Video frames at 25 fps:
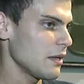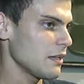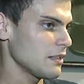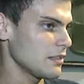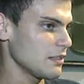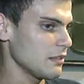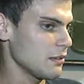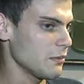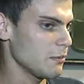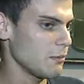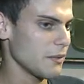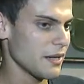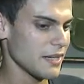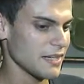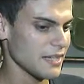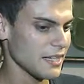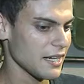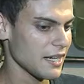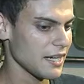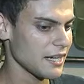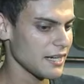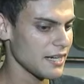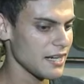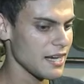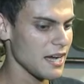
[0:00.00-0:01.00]
Sí, para esta
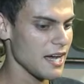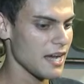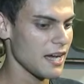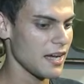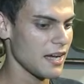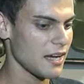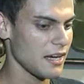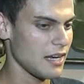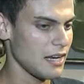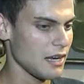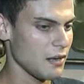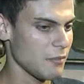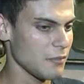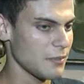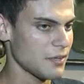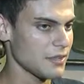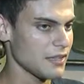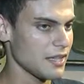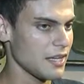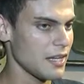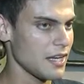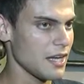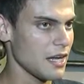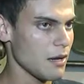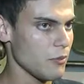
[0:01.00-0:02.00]
carrera, en la
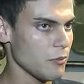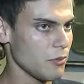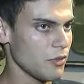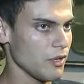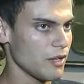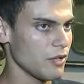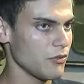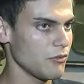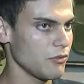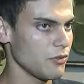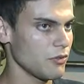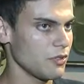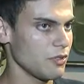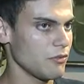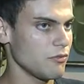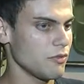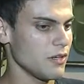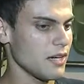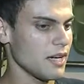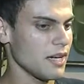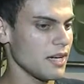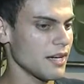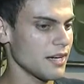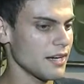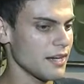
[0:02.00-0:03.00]
pista de Nápoles, que fue donde fue
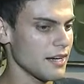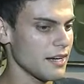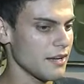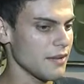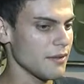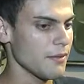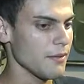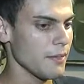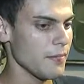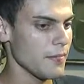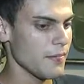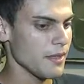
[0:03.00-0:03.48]
la carrera,